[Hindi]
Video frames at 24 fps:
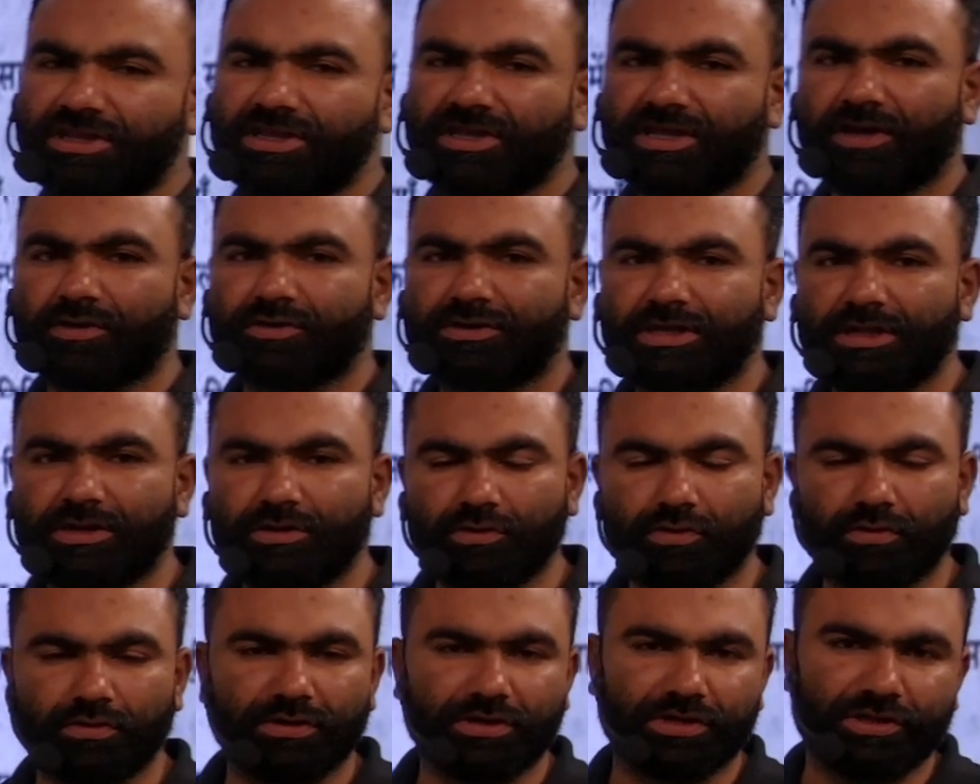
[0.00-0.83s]
क्या होता है
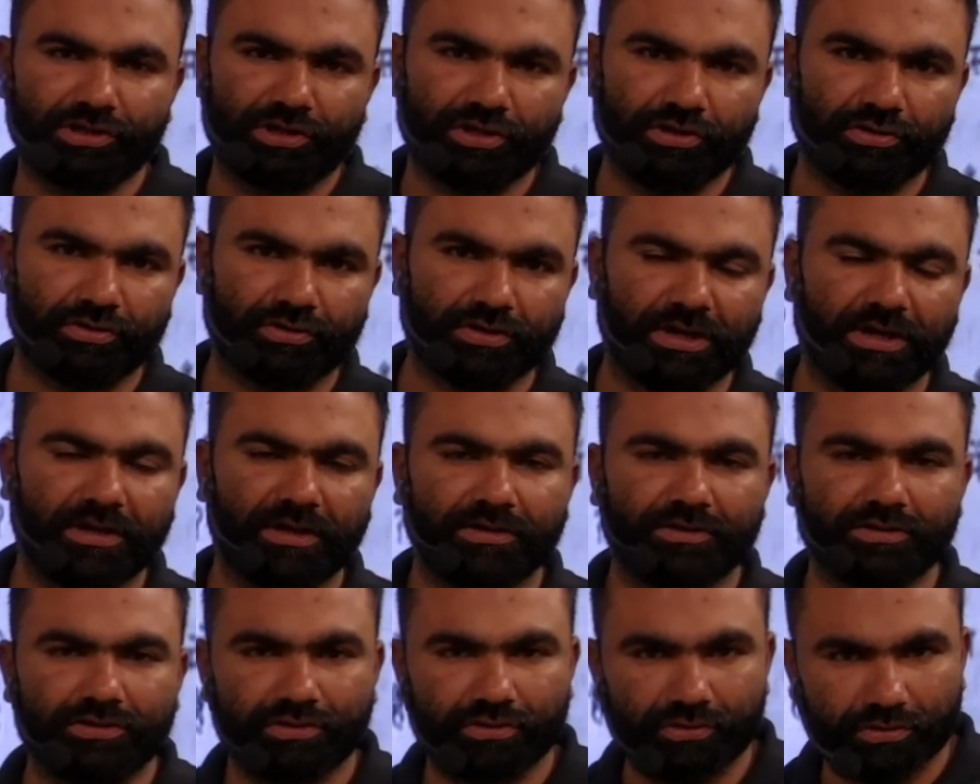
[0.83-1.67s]
नौ निधियों का
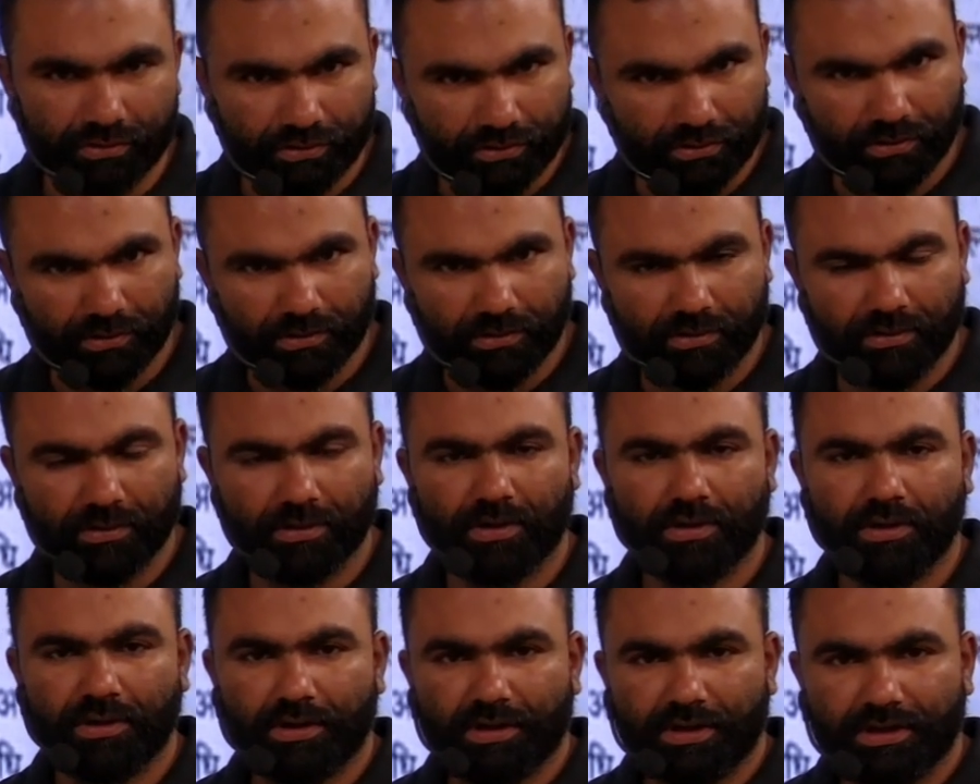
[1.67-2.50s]
नौ
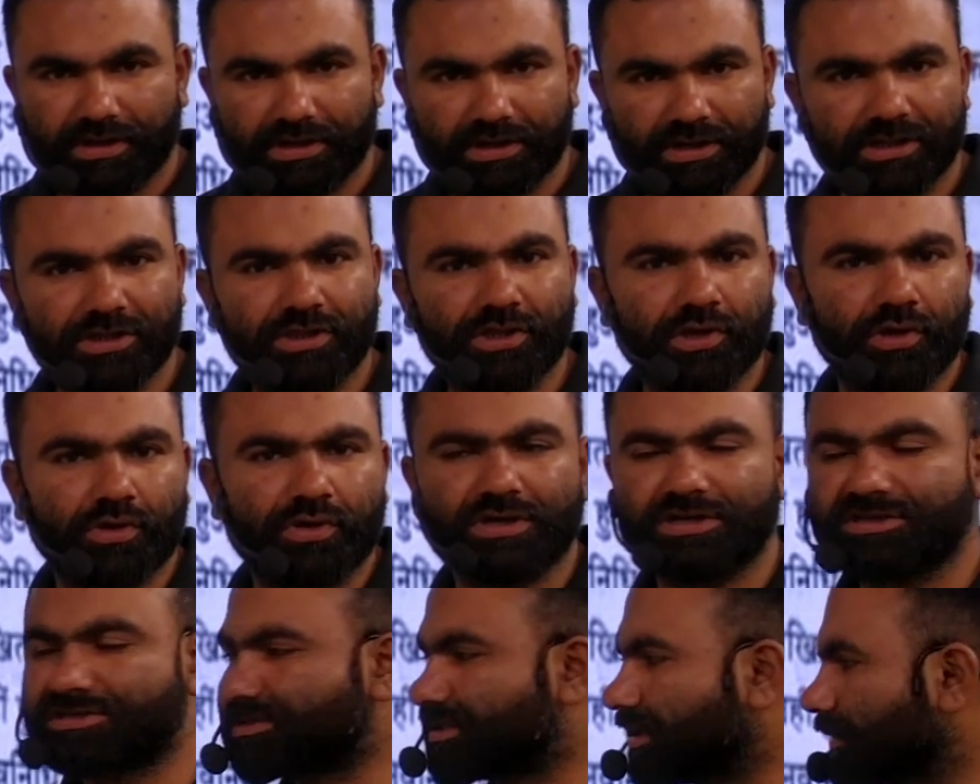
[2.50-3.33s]
निधियों
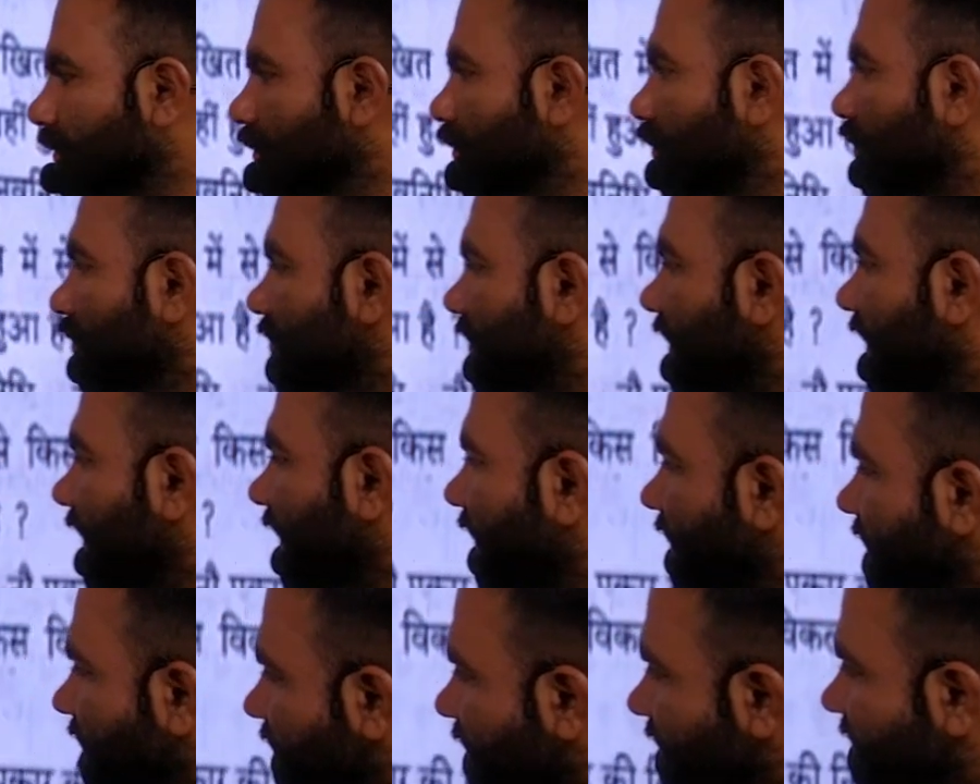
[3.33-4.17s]
का समूह होता
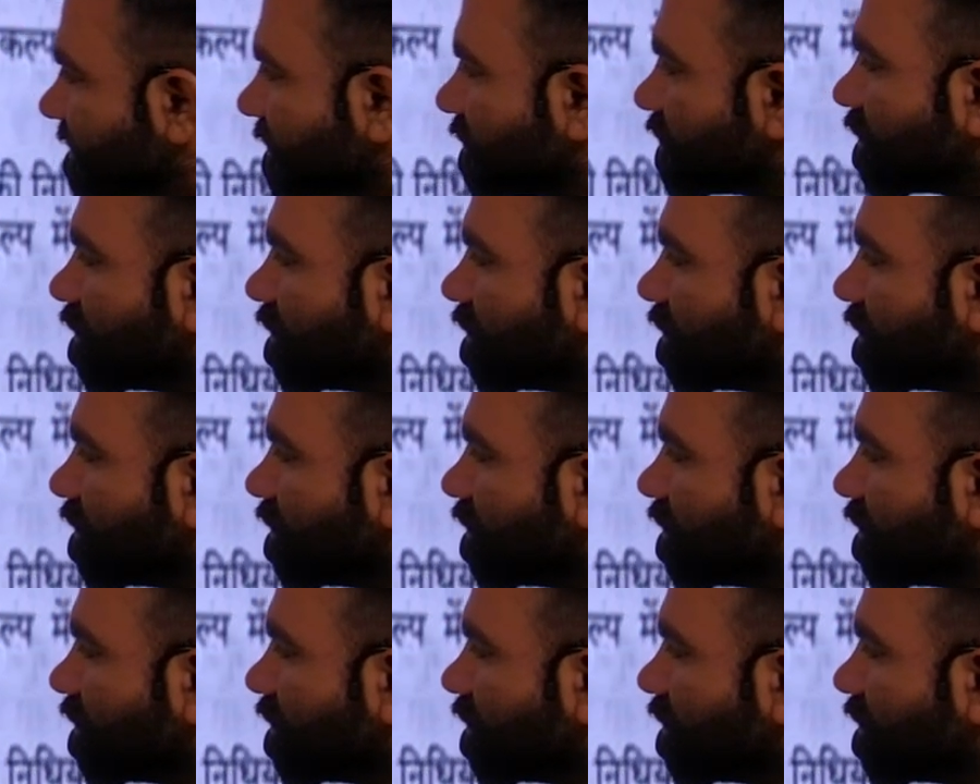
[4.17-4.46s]
है जैसे उसको